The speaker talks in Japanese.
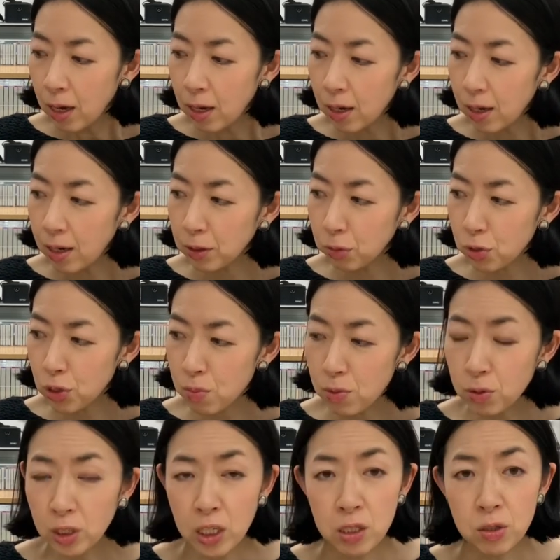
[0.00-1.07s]
アートジム
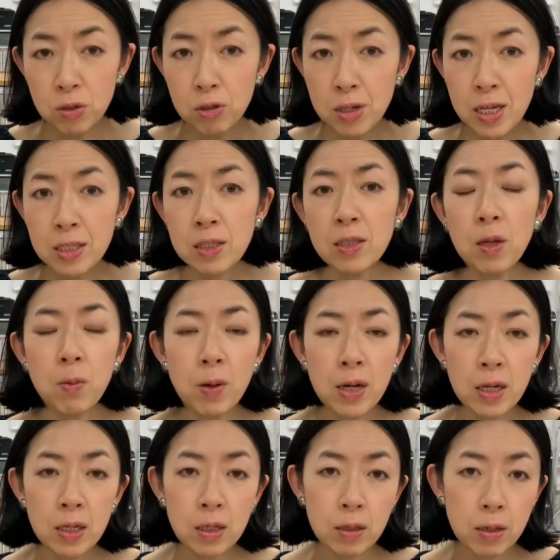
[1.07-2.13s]
のキッズクラスで
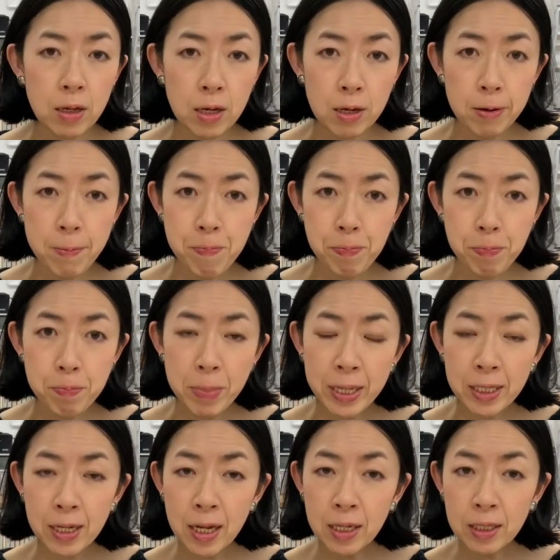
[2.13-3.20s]
は、え毎
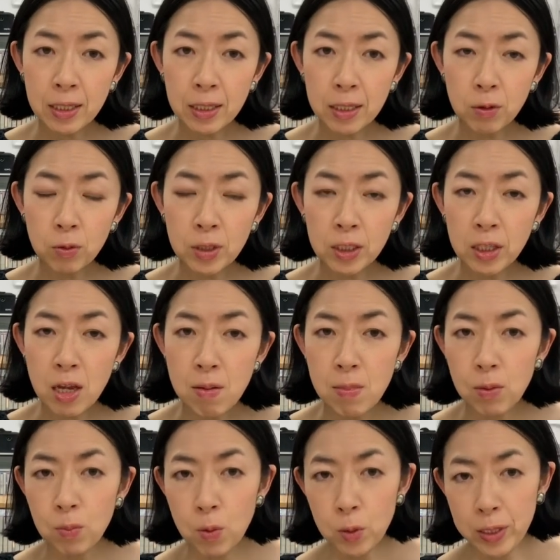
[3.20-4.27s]
回いろんなテーマ
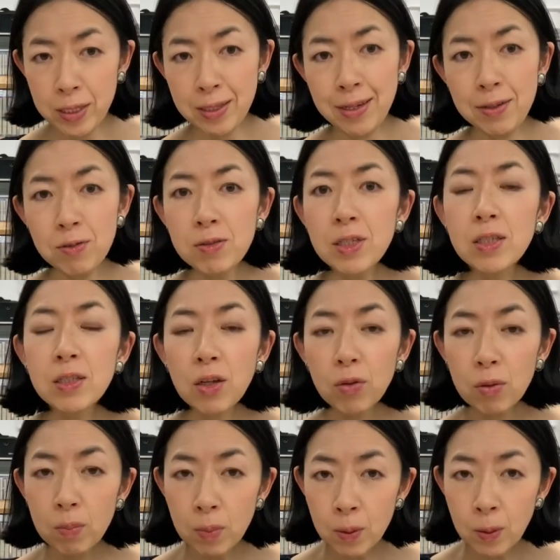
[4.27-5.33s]
を設けているんですけど
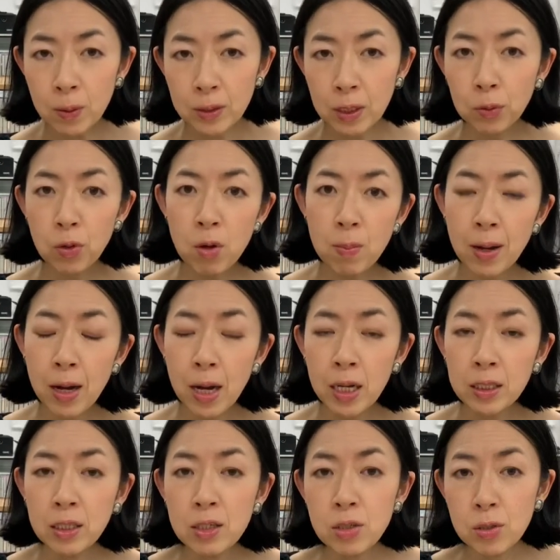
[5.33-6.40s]
も例えば
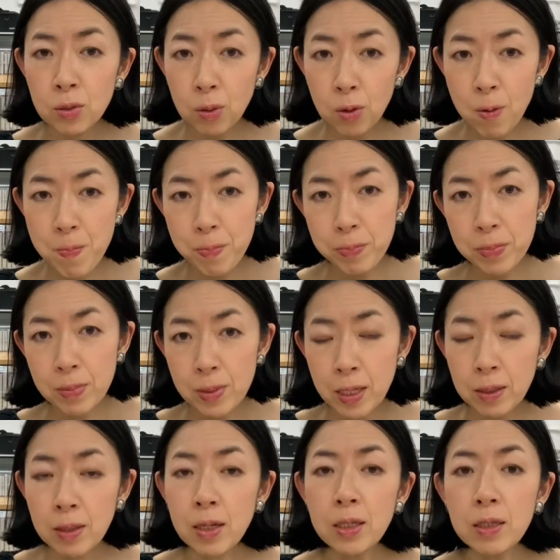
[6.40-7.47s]
アーティスト
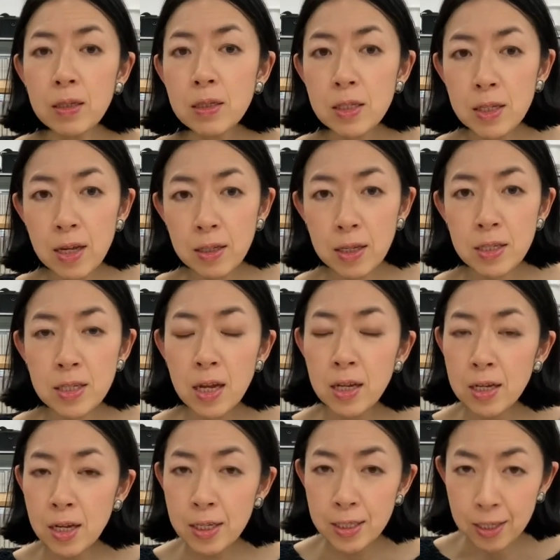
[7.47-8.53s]
だったりですね
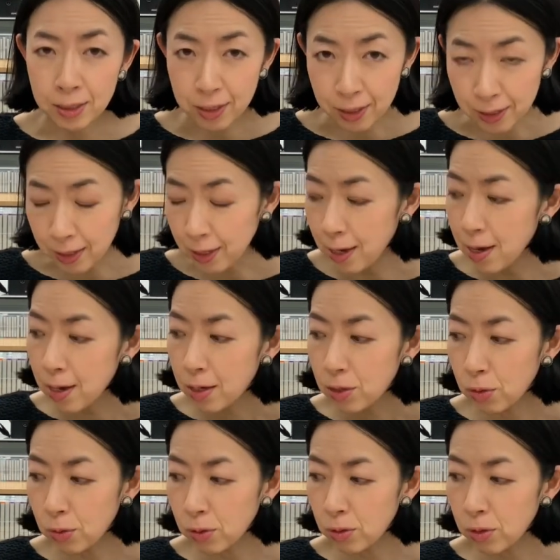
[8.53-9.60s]
デザイナーだったり
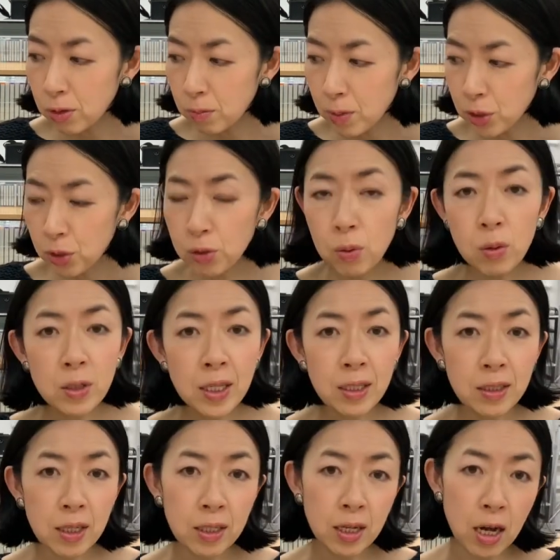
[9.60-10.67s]
その、ま手法
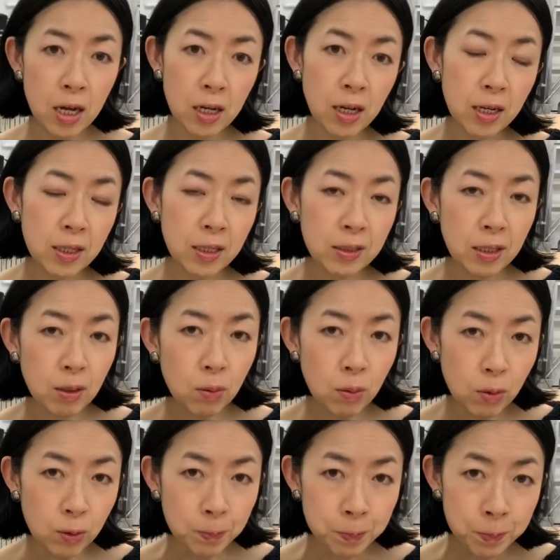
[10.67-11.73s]
だったり考え方
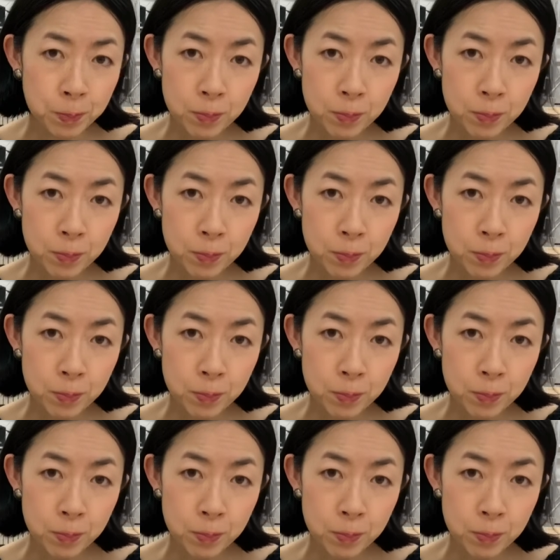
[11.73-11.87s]
を